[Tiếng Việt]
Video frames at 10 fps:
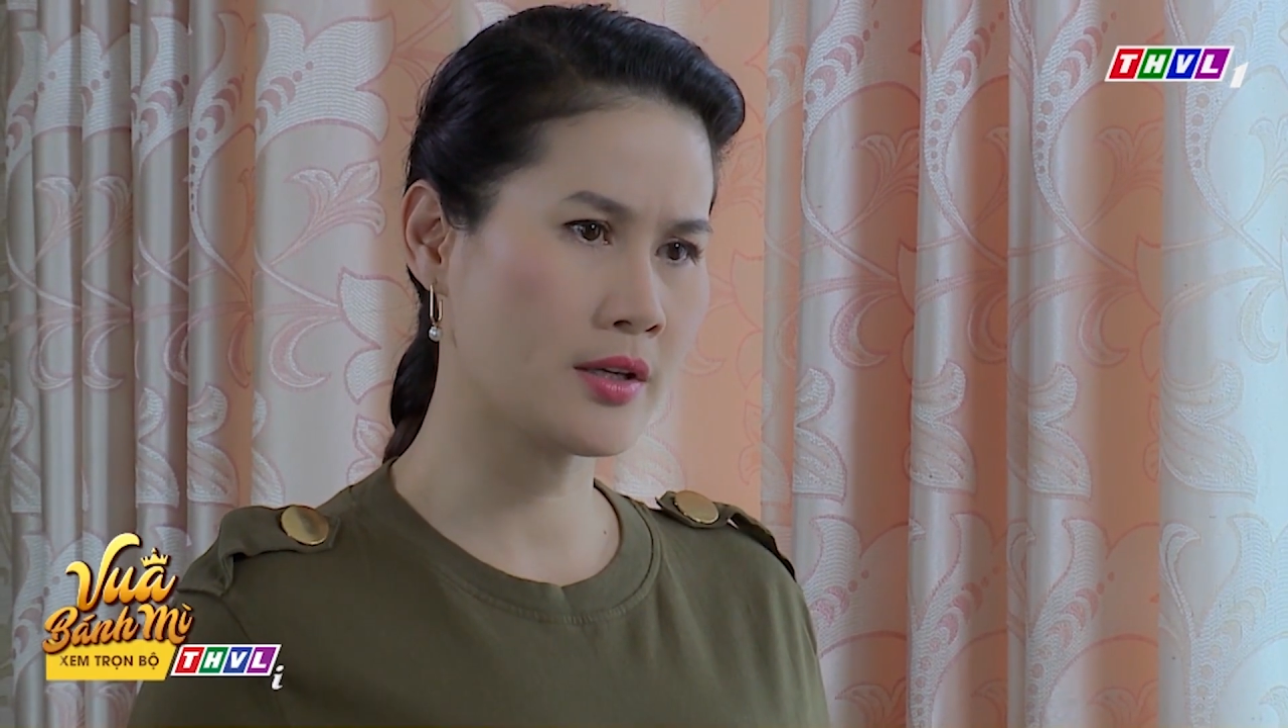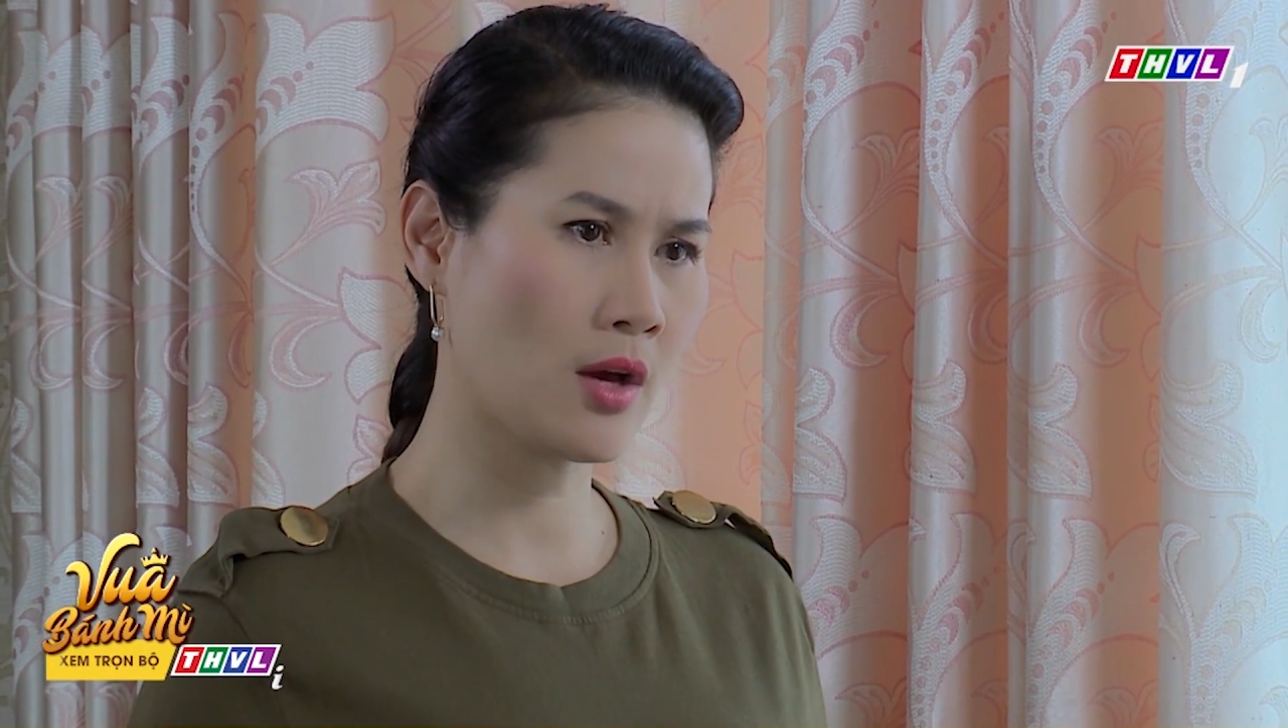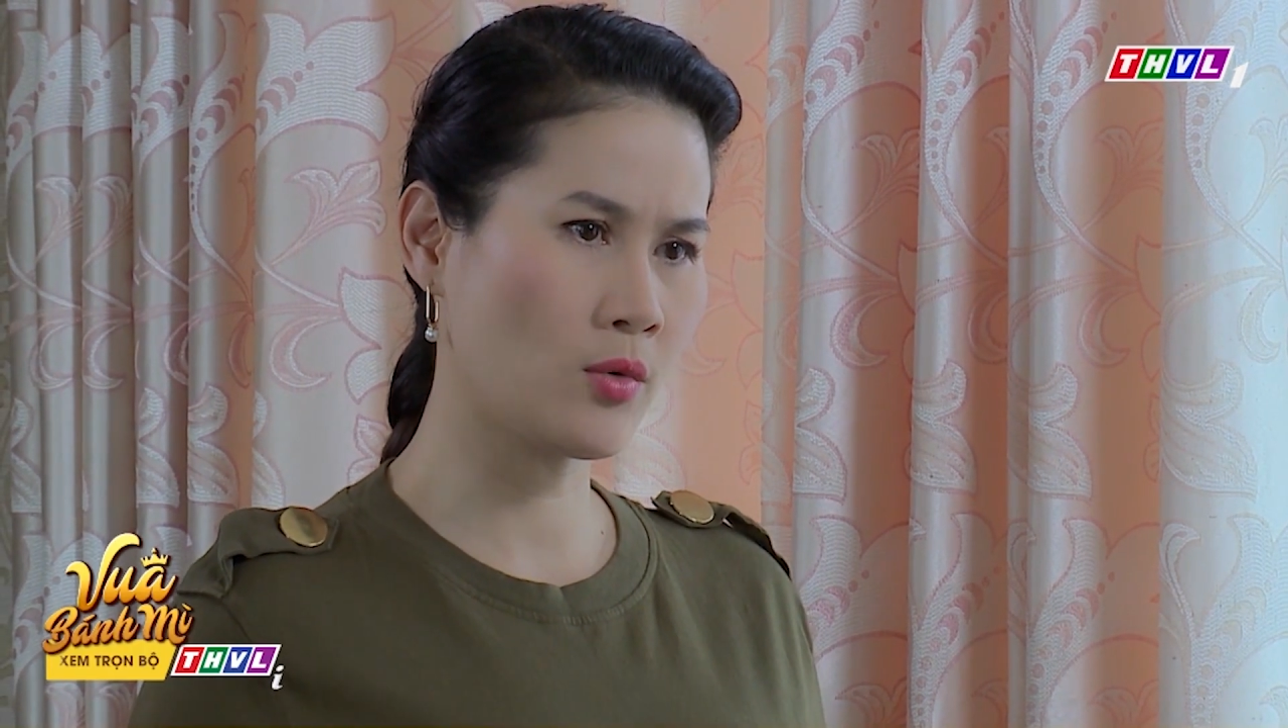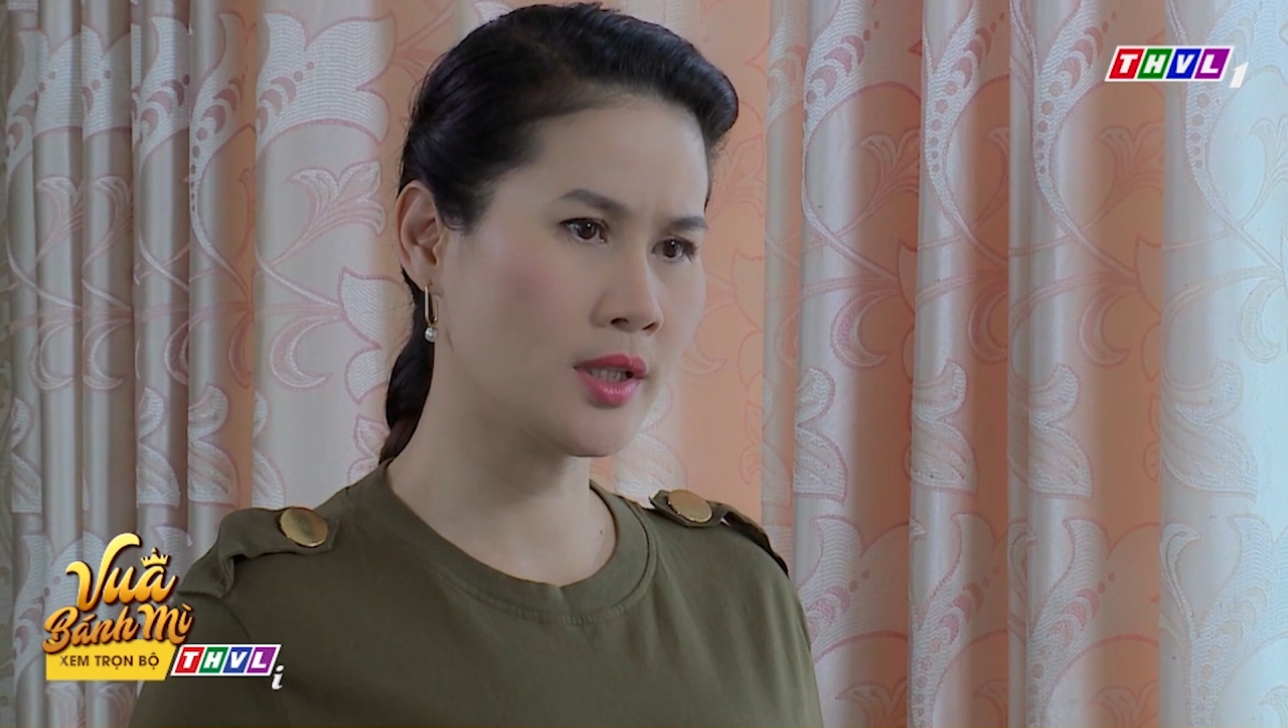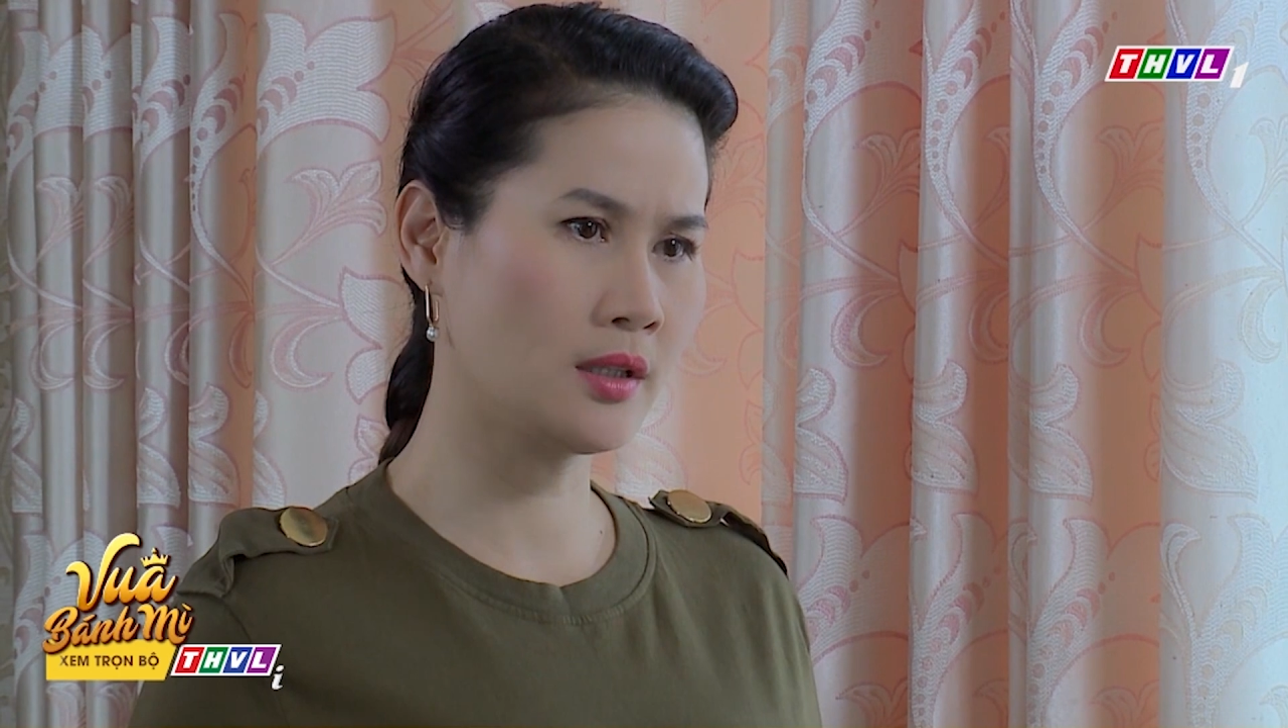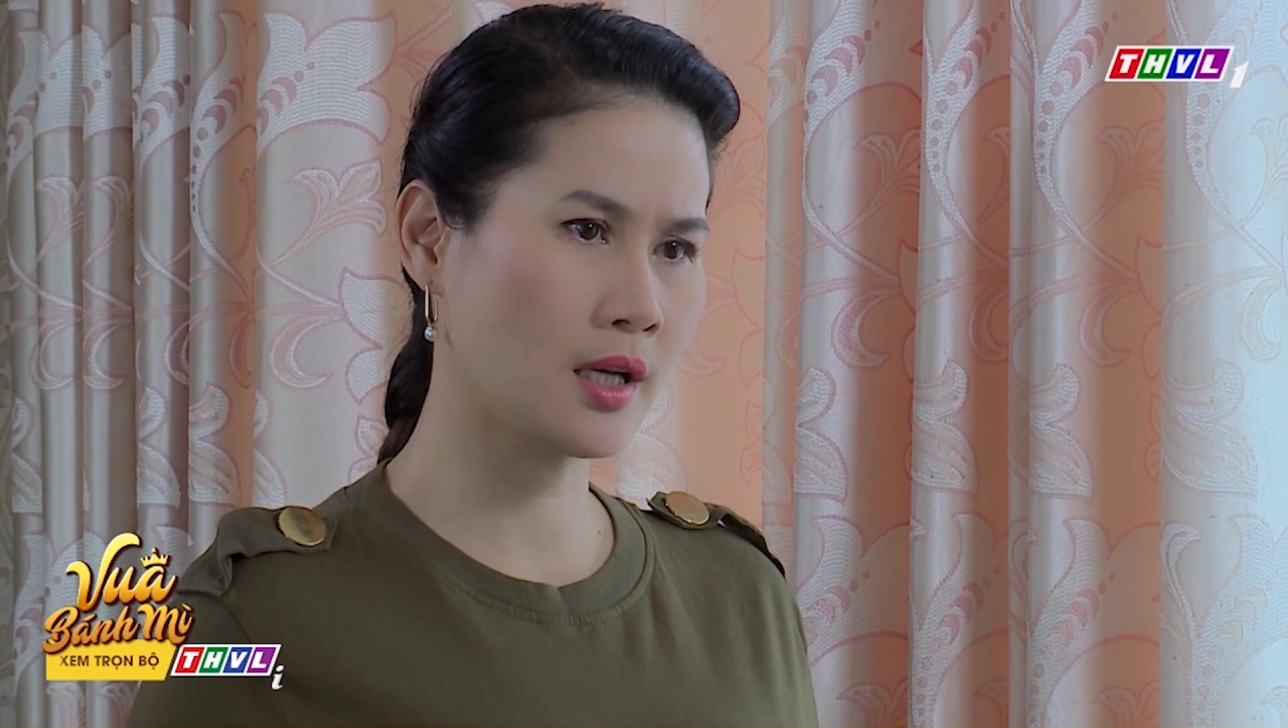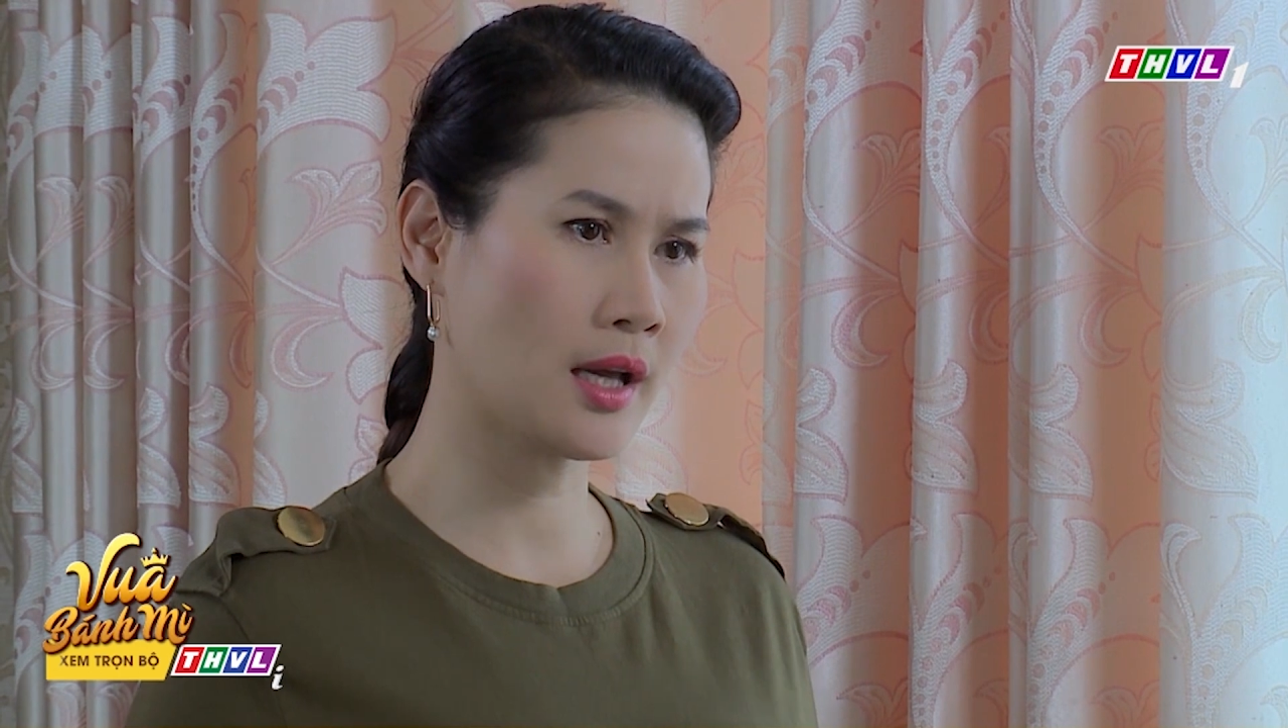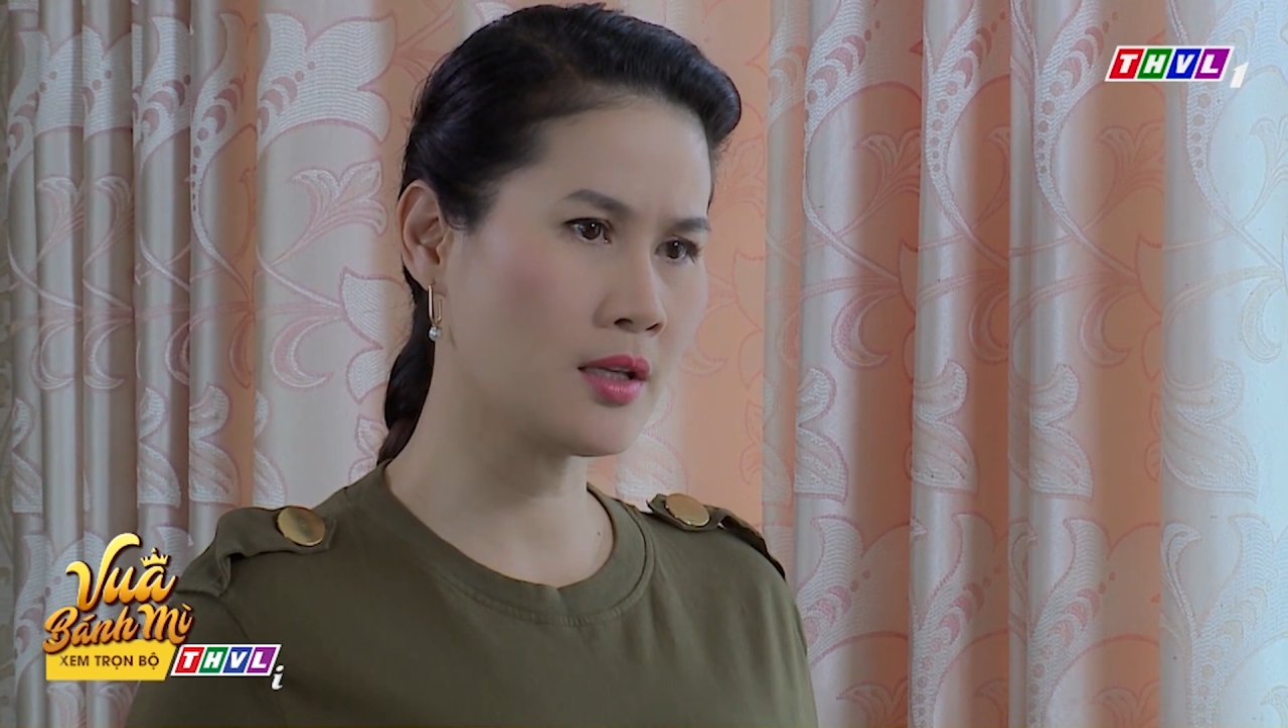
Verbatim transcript: trao quyền thừa